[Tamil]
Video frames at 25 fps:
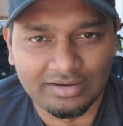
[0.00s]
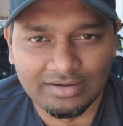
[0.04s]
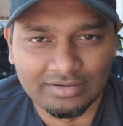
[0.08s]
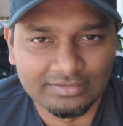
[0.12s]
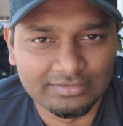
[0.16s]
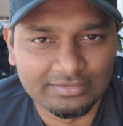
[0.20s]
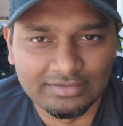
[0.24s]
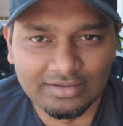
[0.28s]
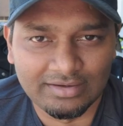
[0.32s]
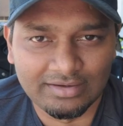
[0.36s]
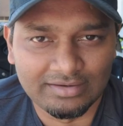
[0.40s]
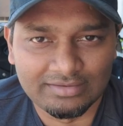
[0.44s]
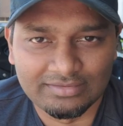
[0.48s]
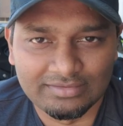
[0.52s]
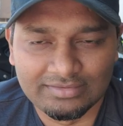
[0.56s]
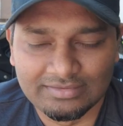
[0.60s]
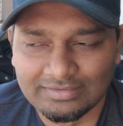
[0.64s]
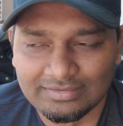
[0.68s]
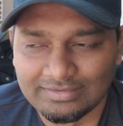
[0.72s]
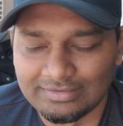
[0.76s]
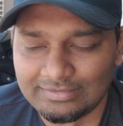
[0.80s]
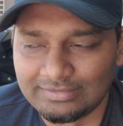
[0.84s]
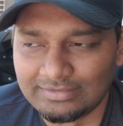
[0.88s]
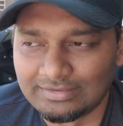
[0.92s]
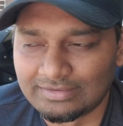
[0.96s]
அதுதான்
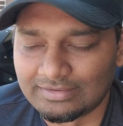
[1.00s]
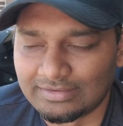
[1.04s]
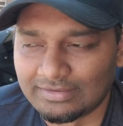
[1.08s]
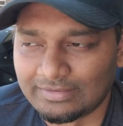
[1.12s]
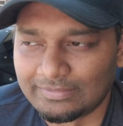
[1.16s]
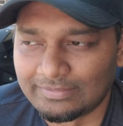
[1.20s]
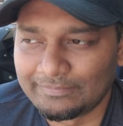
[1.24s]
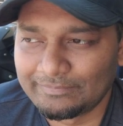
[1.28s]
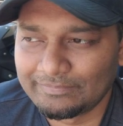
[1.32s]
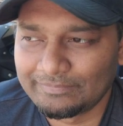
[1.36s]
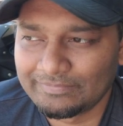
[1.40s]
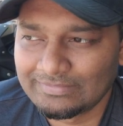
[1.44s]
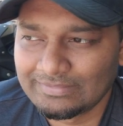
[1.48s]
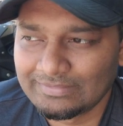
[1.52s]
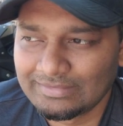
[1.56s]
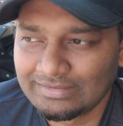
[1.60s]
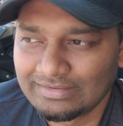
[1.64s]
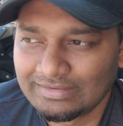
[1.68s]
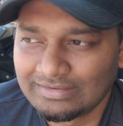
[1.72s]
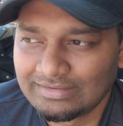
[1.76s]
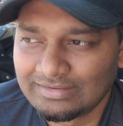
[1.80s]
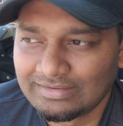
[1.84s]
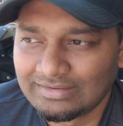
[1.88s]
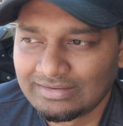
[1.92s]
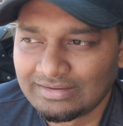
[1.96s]
அதுதான் நான்
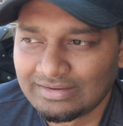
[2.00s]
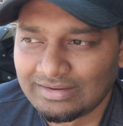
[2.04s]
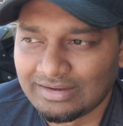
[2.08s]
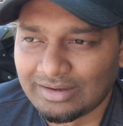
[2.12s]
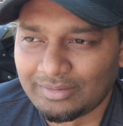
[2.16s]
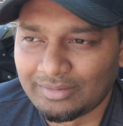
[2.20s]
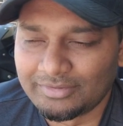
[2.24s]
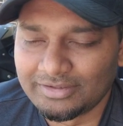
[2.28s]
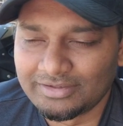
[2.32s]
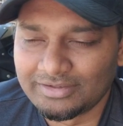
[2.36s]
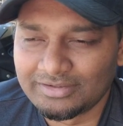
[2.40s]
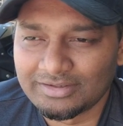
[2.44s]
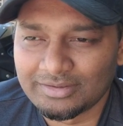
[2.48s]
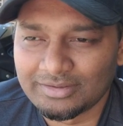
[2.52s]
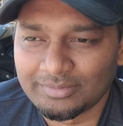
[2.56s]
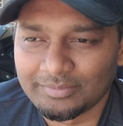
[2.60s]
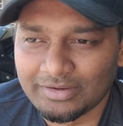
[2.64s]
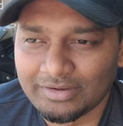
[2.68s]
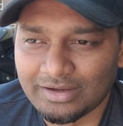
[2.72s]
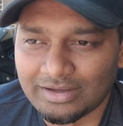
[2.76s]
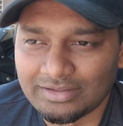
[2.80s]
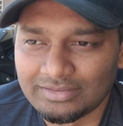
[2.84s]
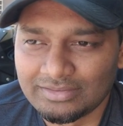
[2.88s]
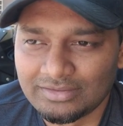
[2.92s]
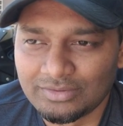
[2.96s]
அப்படி
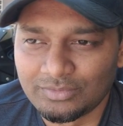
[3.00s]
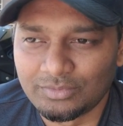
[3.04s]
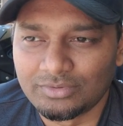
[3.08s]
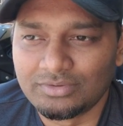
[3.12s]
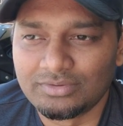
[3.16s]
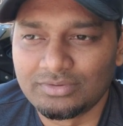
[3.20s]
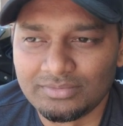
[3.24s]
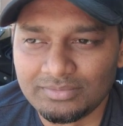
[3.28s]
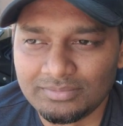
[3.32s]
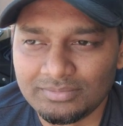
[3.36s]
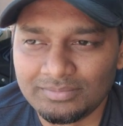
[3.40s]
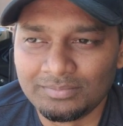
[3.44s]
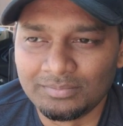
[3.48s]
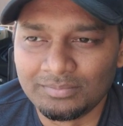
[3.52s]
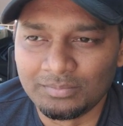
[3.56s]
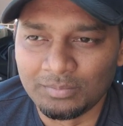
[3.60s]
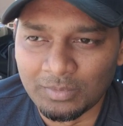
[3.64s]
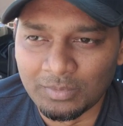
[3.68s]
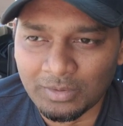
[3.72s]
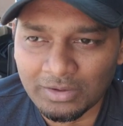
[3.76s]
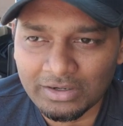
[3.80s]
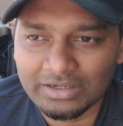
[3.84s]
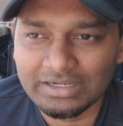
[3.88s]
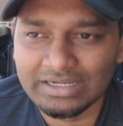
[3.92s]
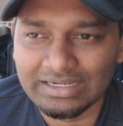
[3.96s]
இருக்கிறப்ப அந்த ஒரு
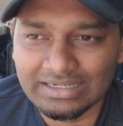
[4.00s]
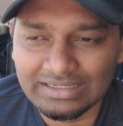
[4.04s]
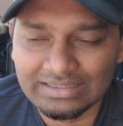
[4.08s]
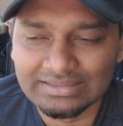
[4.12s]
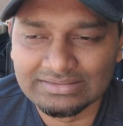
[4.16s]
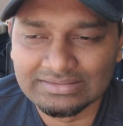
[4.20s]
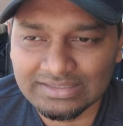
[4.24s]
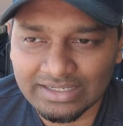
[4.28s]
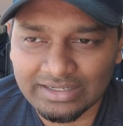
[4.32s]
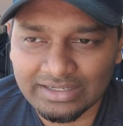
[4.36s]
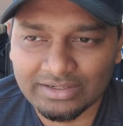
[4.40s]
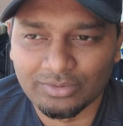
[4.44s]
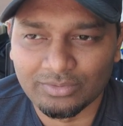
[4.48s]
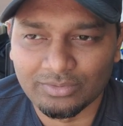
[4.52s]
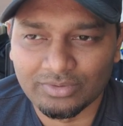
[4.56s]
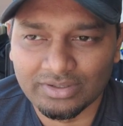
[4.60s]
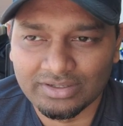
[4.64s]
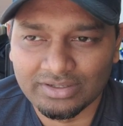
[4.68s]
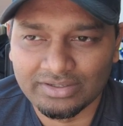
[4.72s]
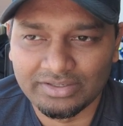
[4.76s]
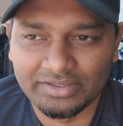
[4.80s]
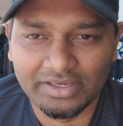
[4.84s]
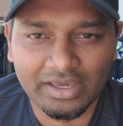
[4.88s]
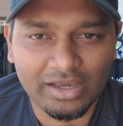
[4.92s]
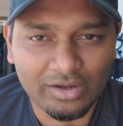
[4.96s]
பேர்னிங் டிசையரோட
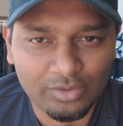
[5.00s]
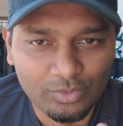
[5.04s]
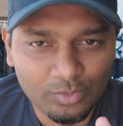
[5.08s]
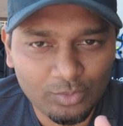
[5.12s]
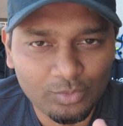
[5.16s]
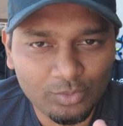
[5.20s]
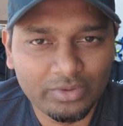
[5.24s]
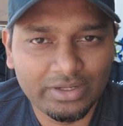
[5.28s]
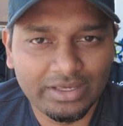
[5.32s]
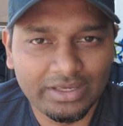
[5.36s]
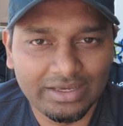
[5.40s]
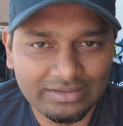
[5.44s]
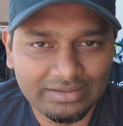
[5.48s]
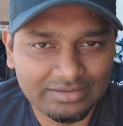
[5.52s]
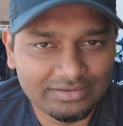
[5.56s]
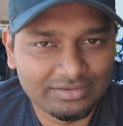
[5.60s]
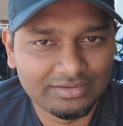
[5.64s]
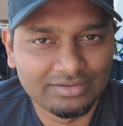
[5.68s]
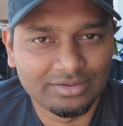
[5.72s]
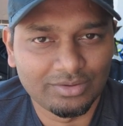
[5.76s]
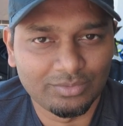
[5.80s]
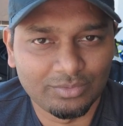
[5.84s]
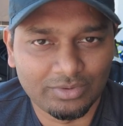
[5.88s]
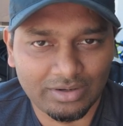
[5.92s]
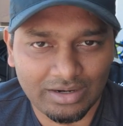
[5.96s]
என் கூடயே
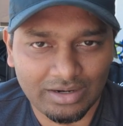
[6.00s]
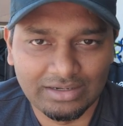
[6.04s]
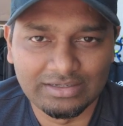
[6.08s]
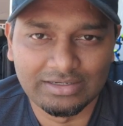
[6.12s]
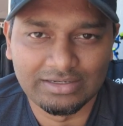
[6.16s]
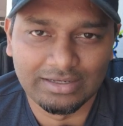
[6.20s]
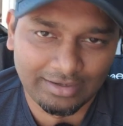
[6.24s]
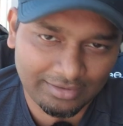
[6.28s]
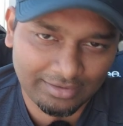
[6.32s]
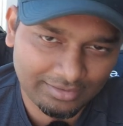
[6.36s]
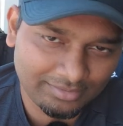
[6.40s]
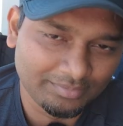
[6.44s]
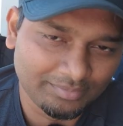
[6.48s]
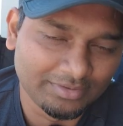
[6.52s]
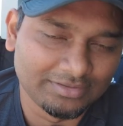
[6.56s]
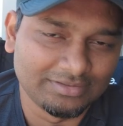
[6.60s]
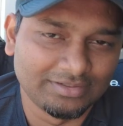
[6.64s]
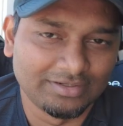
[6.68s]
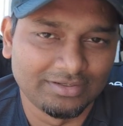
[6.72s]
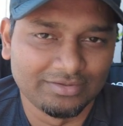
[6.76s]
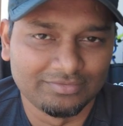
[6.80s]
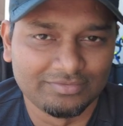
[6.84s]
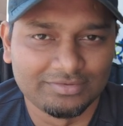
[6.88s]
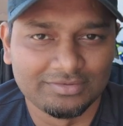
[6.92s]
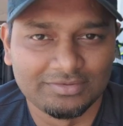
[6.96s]
இருக்கிற ஒரு ஆள் யாருன்னு
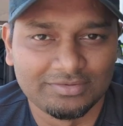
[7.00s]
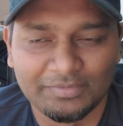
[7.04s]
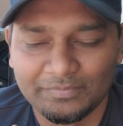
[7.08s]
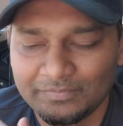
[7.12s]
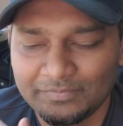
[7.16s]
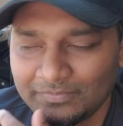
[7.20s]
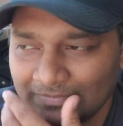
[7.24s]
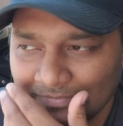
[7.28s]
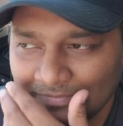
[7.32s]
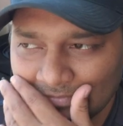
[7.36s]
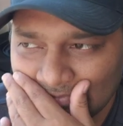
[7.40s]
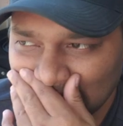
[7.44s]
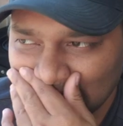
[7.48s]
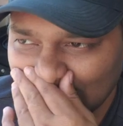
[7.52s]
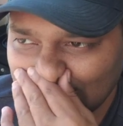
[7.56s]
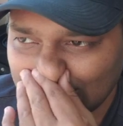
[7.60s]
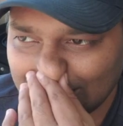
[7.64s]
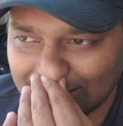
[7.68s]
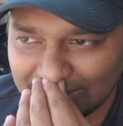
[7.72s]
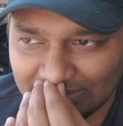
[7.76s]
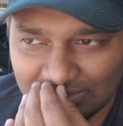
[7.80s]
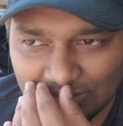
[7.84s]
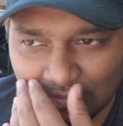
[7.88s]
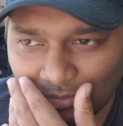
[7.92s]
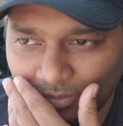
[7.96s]
பார்த்தீங்கன்னா இவர் தான்
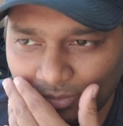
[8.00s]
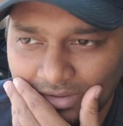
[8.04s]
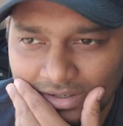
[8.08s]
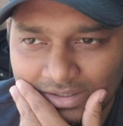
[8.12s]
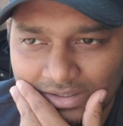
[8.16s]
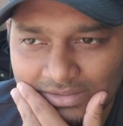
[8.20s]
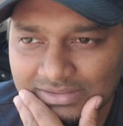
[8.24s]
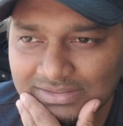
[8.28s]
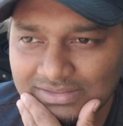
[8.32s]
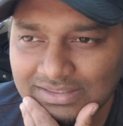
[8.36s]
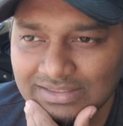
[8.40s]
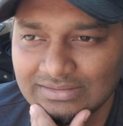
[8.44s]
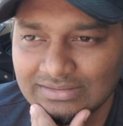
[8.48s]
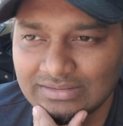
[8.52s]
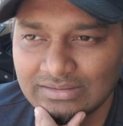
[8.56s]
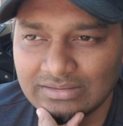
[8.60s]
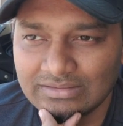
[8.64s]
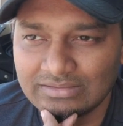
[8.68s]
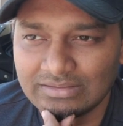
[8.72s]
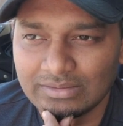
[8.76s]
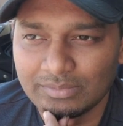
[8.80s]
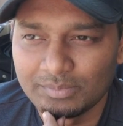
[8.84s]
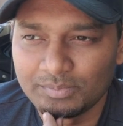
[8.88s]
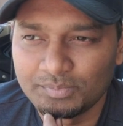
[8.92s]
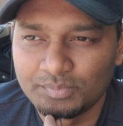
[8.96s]
அதில் உட்காந்துட்டு அந்த
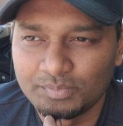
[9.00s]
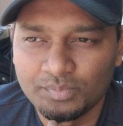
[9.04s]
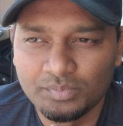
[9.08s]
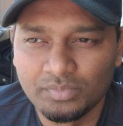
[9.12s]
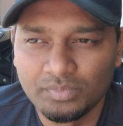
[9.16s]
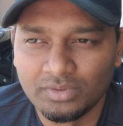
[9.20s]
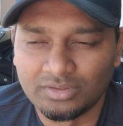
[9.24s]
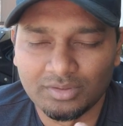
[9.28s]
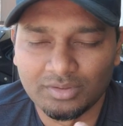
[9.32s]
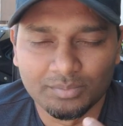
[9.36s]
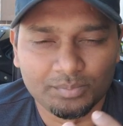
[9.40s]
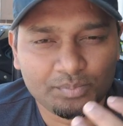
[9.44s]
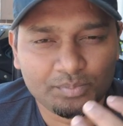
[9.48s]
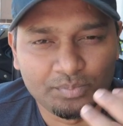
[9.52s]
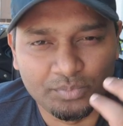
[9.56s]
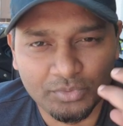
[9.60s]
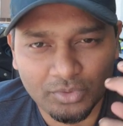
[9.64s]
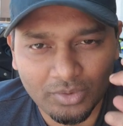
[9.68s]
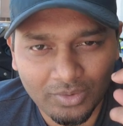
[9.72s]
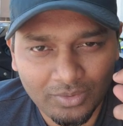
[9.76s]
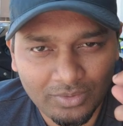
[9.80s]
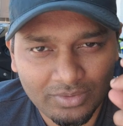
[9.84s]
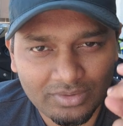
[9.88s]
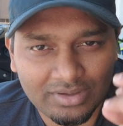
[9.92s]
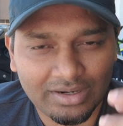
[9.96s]
அந்த அந்த
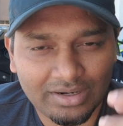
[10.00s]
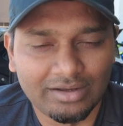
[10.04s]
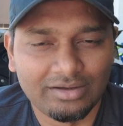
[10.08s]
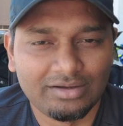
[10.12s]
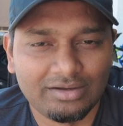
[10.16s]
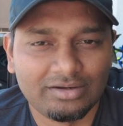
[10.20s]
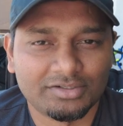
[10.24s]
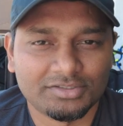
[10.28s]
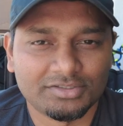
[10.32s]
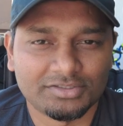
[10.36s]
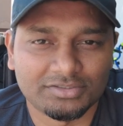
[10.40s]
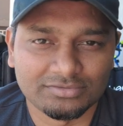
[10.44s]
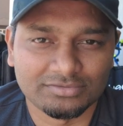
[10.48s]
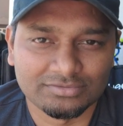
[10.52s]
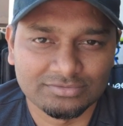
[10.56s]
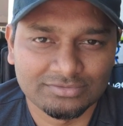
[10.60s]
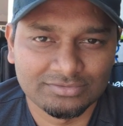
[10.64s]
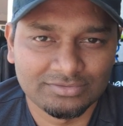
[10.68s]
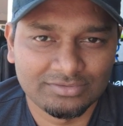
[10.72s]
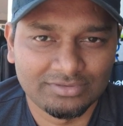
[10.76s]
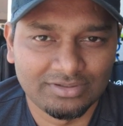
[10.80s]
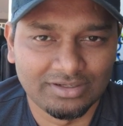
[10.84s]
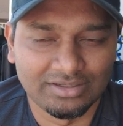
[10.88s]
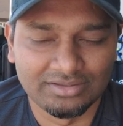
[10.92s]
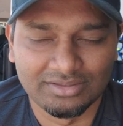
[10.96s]
பியோர் அக்ரஷன்
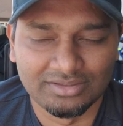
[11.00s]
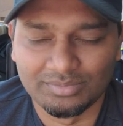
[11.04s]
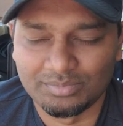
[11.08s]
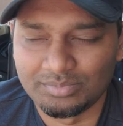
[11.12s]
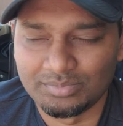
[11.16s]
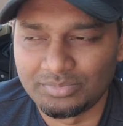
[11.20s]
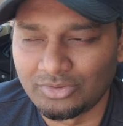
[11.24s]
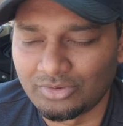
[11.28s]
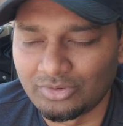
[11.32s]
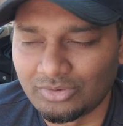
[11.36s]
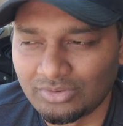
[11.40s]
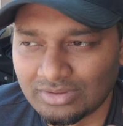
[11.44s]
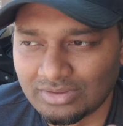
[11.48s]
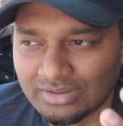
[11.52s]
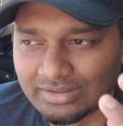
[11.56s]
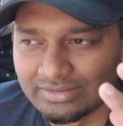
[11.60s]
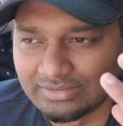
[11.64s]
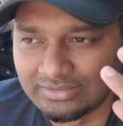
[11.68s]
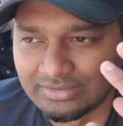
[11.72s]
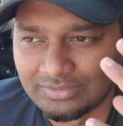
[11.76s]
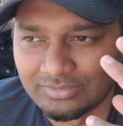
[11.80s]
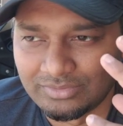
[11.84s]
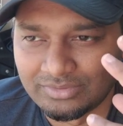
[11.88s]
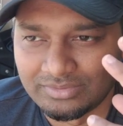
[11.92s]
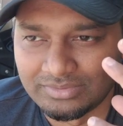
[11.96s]
அந்த பியோர்
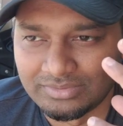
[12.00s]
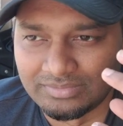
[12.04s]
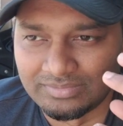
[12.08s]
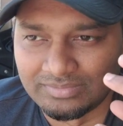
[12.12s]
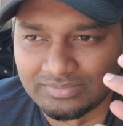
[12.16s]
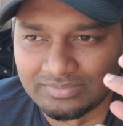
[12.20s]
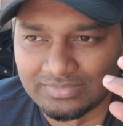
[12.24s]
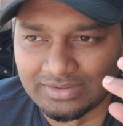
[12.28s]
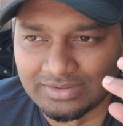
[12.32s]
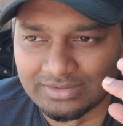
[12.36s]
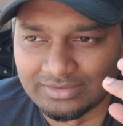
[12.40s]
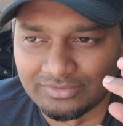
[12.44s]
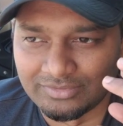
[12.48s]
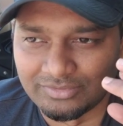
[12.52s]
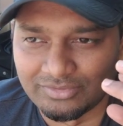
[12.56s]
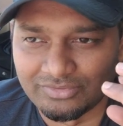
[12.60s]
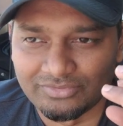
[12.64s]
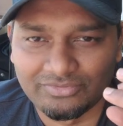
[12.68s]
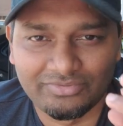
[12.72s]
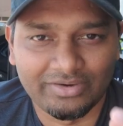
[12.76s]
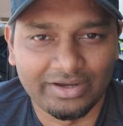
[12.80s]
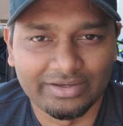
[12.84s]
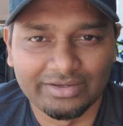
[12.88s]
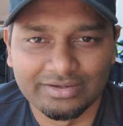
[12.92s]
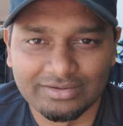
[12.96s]
அந்த ஒரு அந்த ஒரு
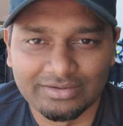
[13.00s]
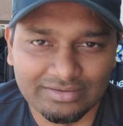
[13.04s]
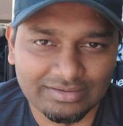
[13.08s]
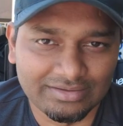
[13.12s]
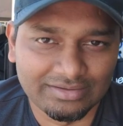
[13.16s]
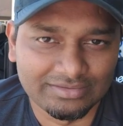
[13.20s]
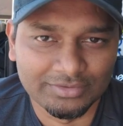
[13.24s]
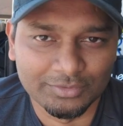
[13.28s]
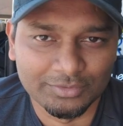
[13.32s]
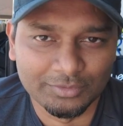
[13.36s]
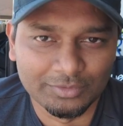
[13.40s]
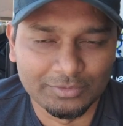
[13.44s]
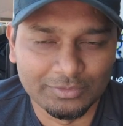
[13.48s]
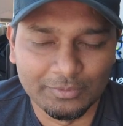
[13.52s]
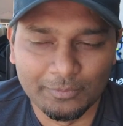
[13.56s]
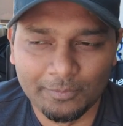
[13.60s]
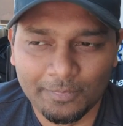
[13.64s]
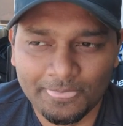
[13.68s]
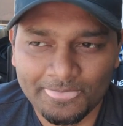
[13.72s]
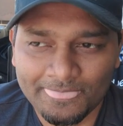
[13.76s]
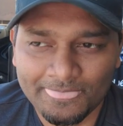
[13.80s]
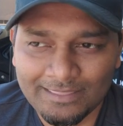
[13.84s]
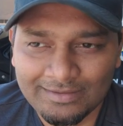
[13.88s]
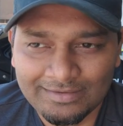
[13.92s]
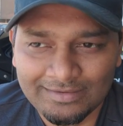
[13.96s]
ஃபயர் அந்த ஒரு
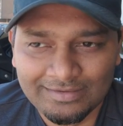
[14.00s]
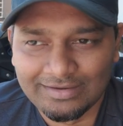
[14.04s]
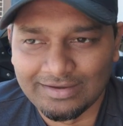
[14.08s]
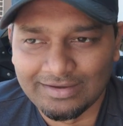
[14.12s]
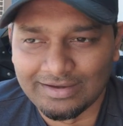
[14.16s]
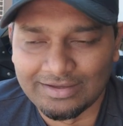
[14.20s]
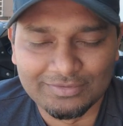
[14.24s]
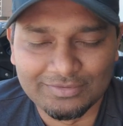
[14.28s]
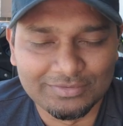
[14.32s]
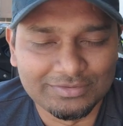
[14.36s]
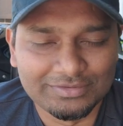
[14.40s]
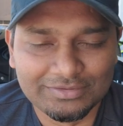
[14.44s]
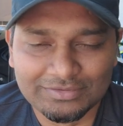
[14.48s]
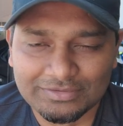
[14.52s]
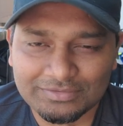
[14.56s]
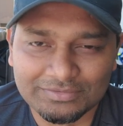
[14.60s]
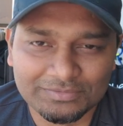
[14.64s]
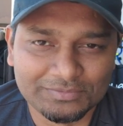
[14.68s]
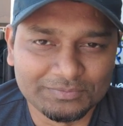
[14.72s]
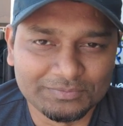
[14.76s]
அது வந்து